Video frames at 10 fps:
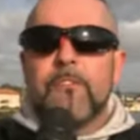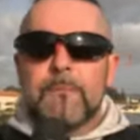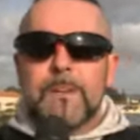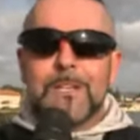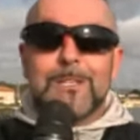il
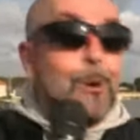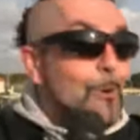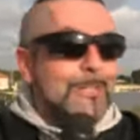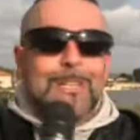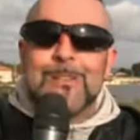farmacista, oh
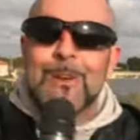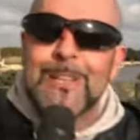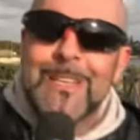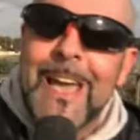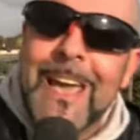quel
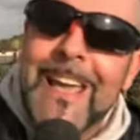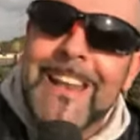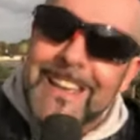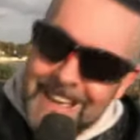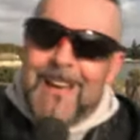signore di
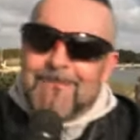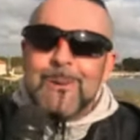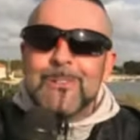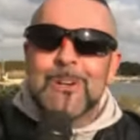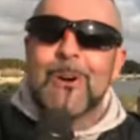ieri!
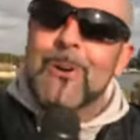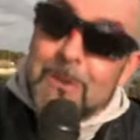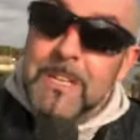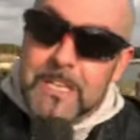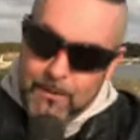
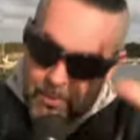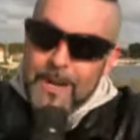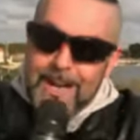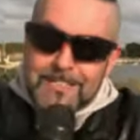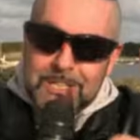Buongiorno, mi dica,
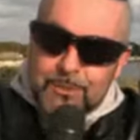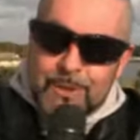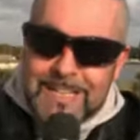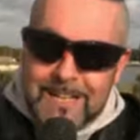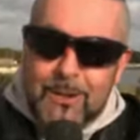vuole altre
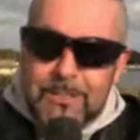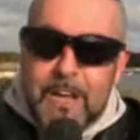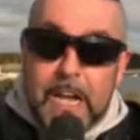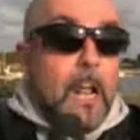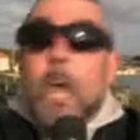cinque scatole di
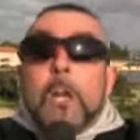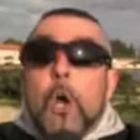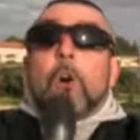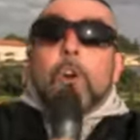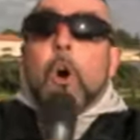Viagra?
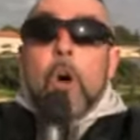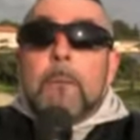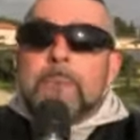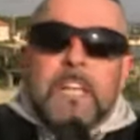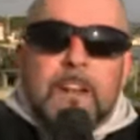No, no,
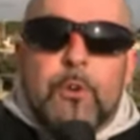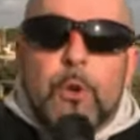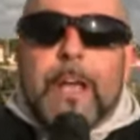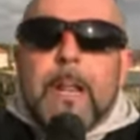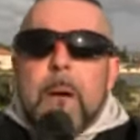mi serve
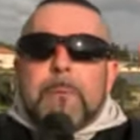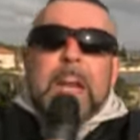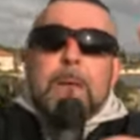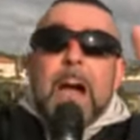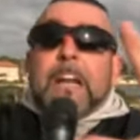una crema
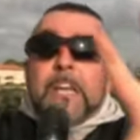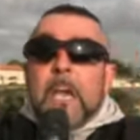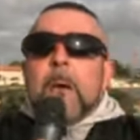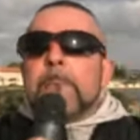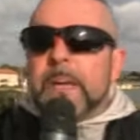per le mani,
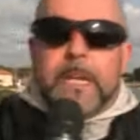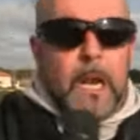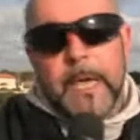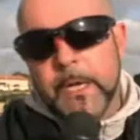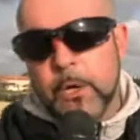perché
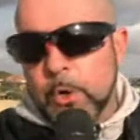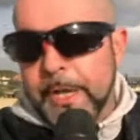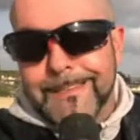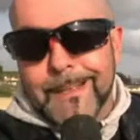l'aereo non è